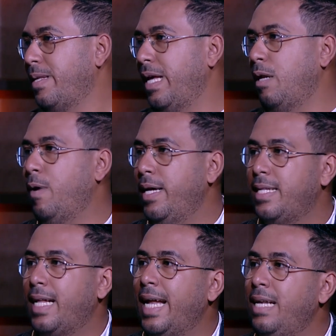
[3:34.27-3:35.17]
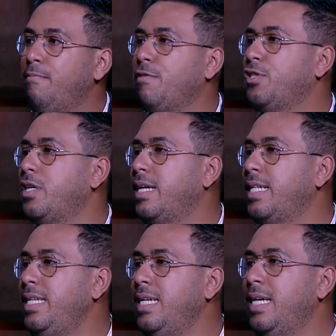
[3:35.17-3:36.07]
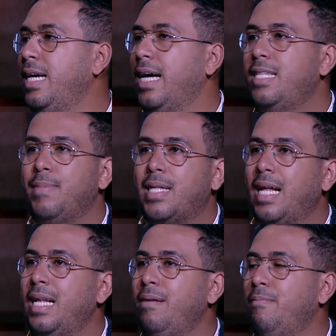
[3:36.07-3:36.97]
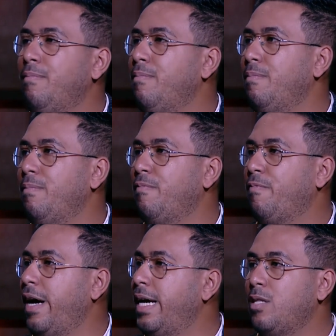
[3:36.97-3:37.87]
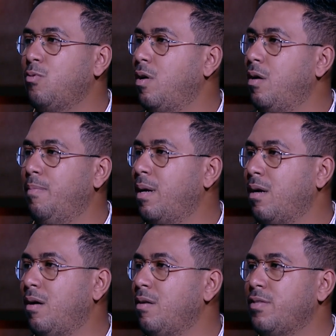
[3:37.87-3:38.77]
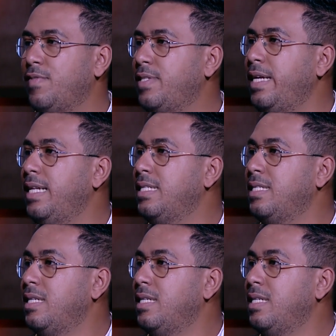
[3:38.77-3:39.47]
يعني الواحد اتعلم في الشركه دي قد ما اتعلم في حياته بره خالص في السيلز كل يوم